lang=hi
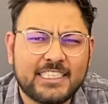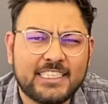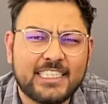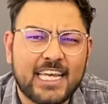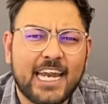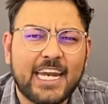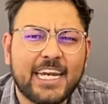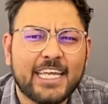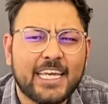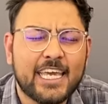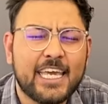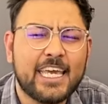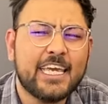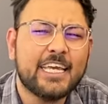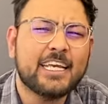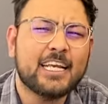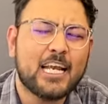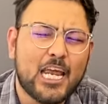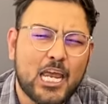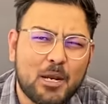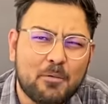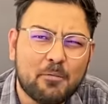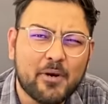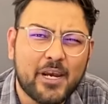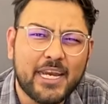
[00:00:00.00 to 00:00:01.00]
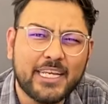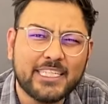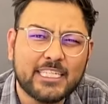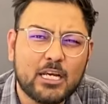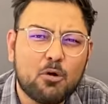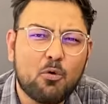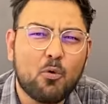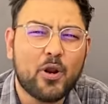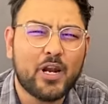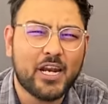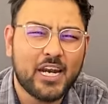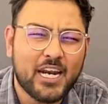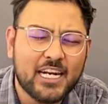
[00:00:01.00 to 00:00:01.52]
Z की क्लेम रेंज है
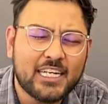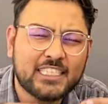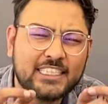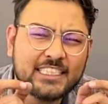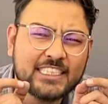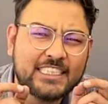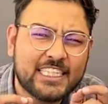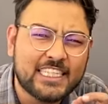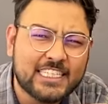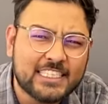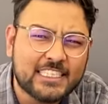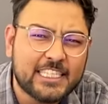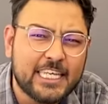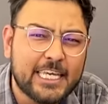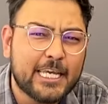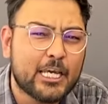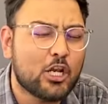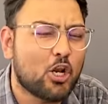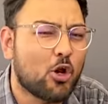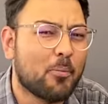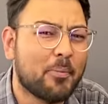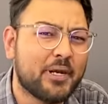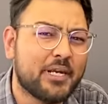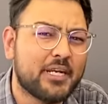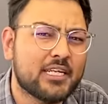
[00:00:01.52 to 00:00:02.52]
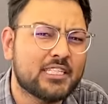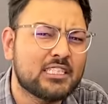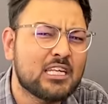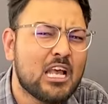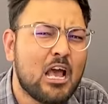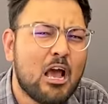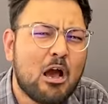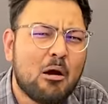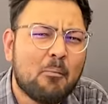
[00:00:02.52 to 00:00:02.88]
160 किलोमीटर